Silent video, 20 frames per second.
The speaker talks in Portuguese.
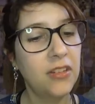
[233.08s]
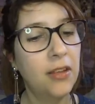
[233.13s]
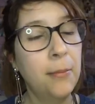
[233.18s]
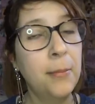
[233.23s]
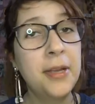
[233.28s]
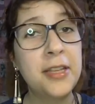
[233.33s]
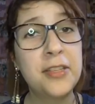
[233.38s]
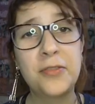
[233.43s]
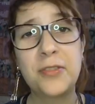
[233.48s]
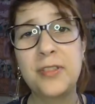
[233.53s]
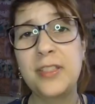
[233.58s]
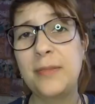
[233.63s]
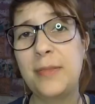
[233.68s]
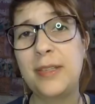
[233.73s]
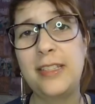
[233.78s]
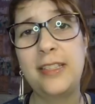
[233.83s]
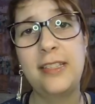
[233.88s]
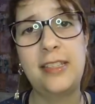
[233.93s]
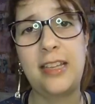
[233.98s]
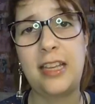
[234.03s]
Mas vou ser
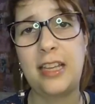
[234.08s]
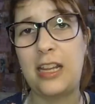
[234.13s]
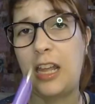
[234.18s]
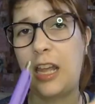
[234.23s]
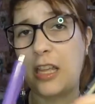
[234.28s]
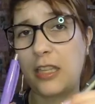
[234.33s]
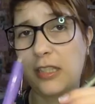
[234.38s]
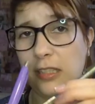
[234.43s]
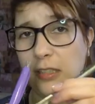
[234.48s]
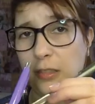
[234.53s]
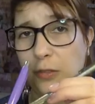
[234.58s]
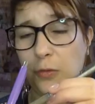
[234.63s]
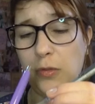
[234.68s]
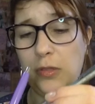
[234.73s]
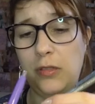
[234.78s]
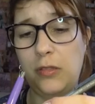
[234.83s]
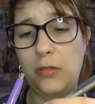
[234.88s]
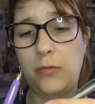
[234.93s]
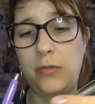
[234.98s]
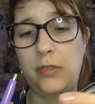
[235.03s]
bem sincera, essas
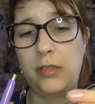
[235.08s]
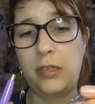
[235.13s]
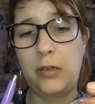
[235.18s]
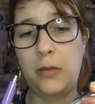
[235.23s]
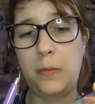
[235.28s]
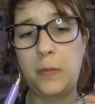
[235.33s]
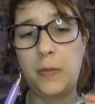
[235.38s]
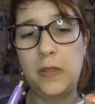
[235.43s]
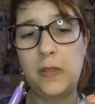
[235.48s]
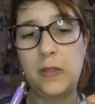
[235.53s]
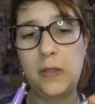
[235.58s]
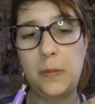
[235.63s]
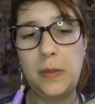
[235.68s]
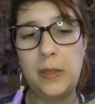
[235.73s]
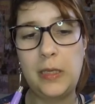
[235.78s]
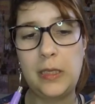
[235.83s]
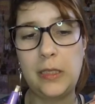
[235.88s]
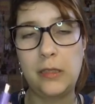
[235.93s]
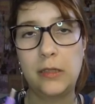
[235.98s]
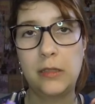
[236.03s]
duas são extremamente
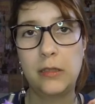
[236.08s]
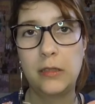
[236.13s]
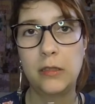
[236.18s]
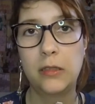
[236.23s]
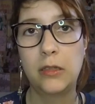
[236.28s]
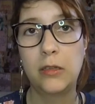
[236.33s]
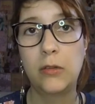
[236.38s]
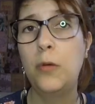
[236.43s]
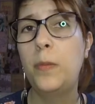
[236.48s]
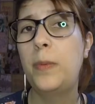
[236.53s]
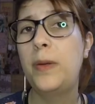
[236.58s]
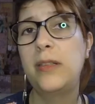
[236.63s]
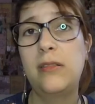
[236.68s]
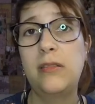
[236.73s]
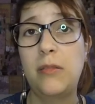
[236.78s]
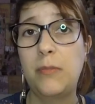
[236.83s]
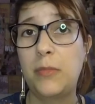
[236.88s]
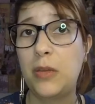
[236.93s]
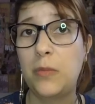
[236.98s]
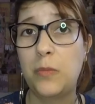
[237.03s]
semelhantes. O
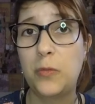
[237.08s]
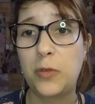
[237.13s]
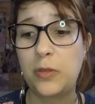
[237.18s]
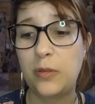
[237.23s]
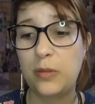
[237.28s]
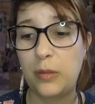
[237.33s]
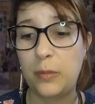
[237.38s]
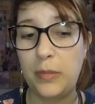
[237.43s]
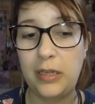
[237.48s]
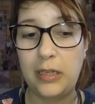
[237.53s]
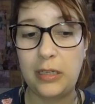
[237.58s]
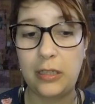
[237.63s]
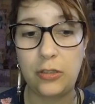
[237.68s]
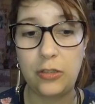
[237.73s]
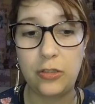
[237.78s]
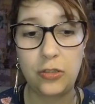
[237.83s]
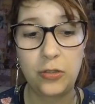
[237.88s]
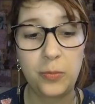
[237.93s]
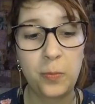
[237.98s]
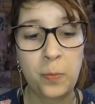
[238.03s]
preço também é muito
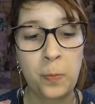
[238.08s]
semelhante.